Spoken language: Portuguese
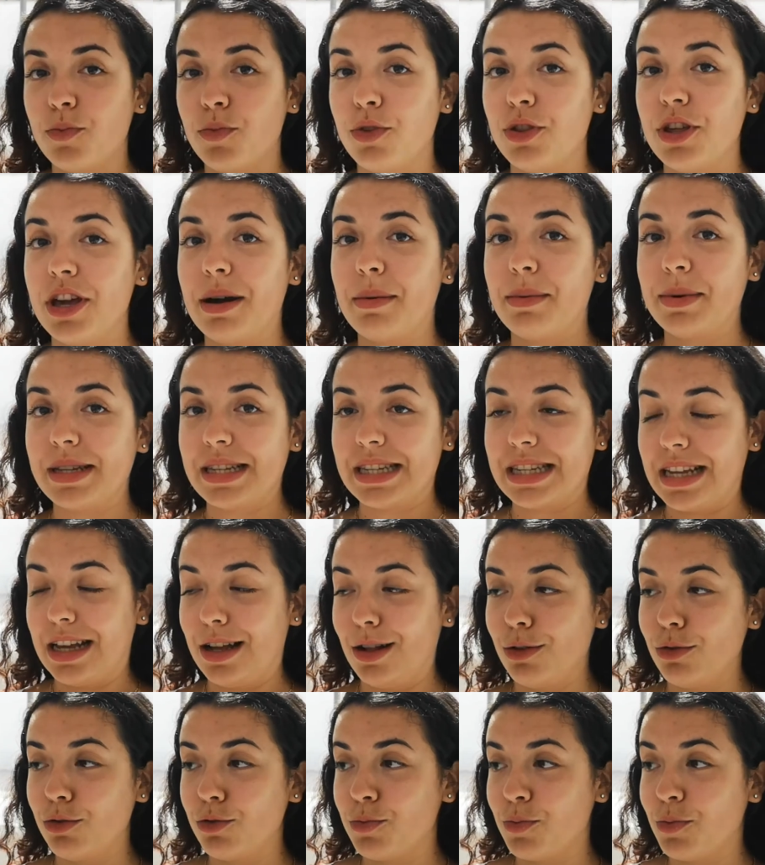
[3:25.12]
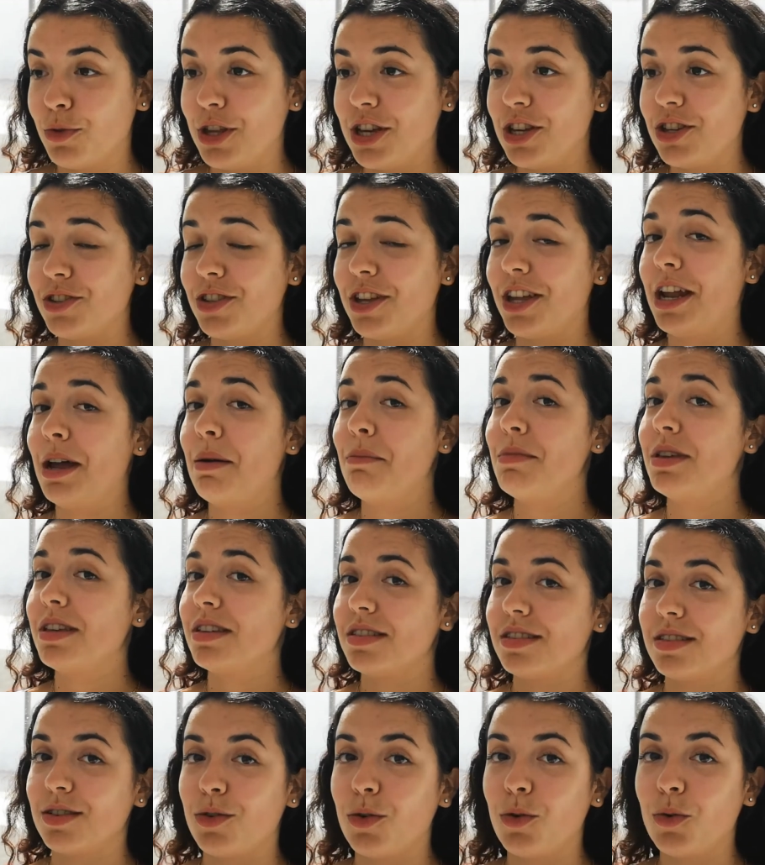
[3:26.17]
podia abraçá-los, podia estar à
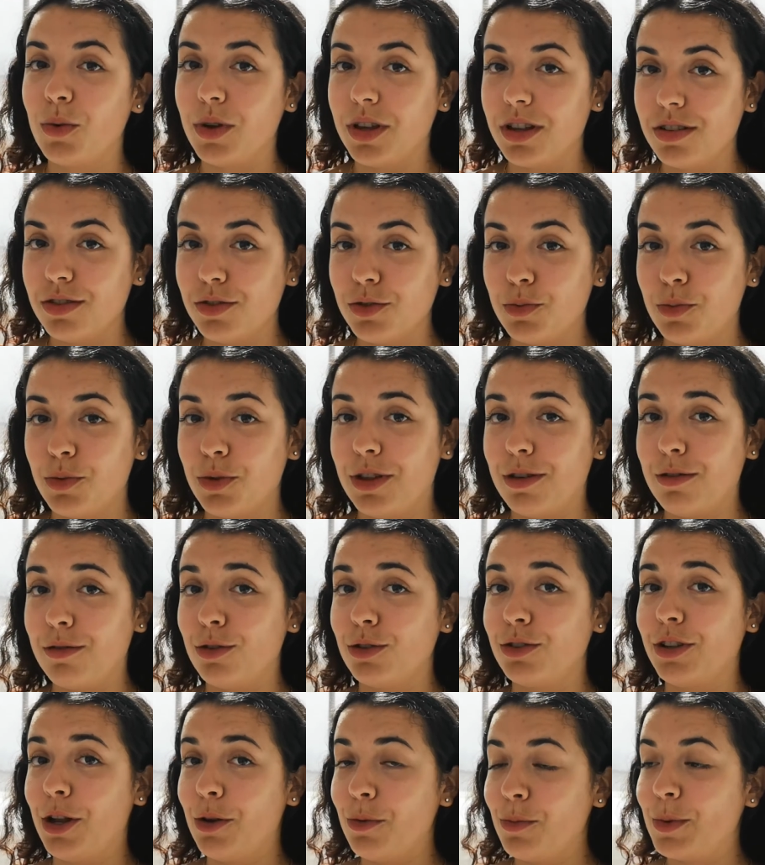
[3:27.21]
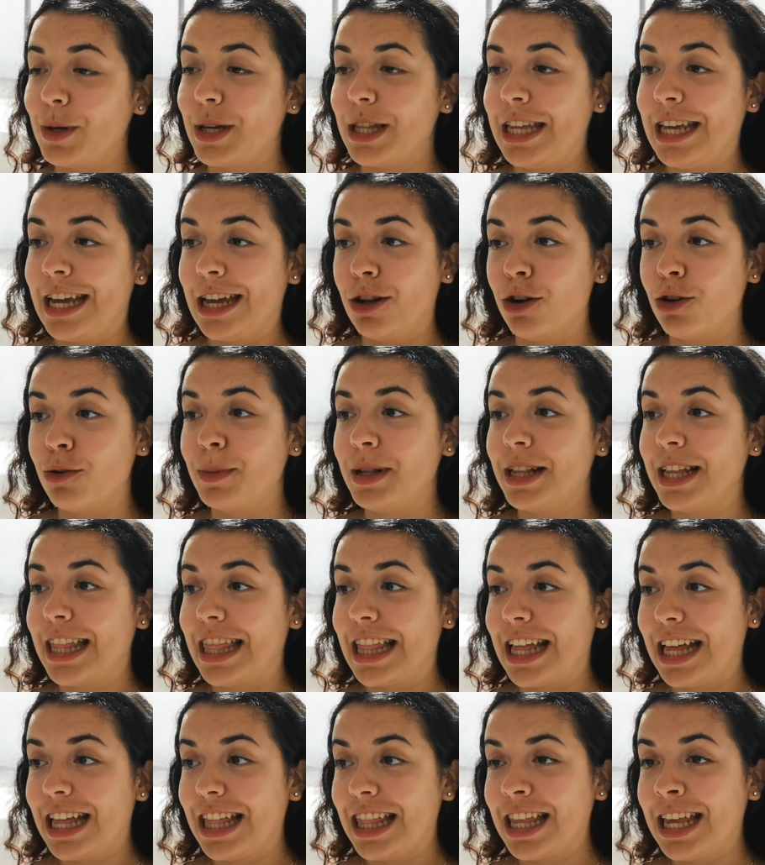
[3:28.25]
mesa com eles, podia voltar um bocadinho à
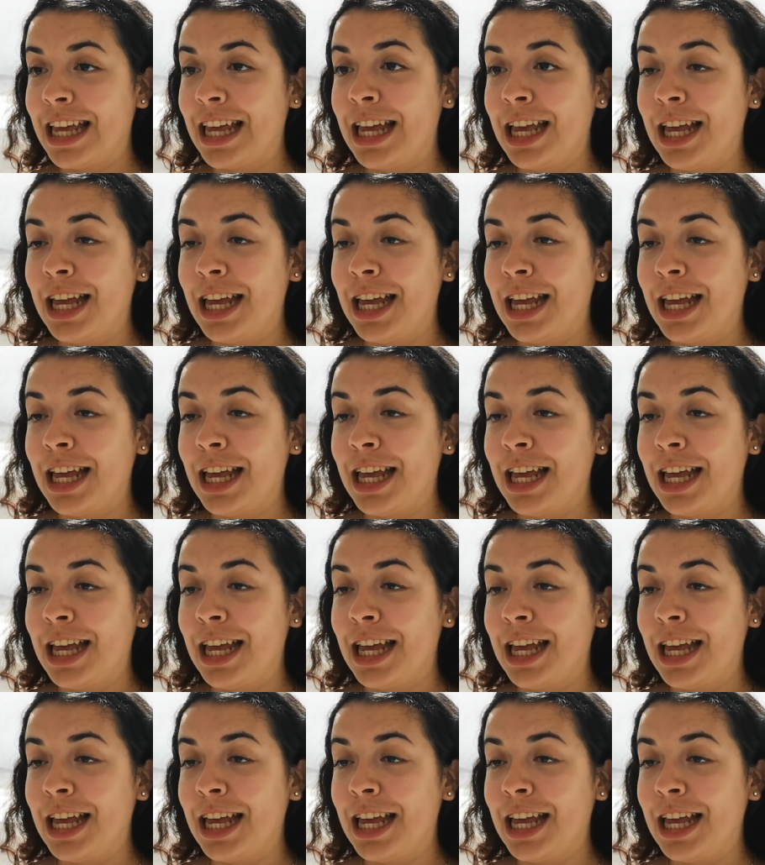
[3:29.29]
normalidade.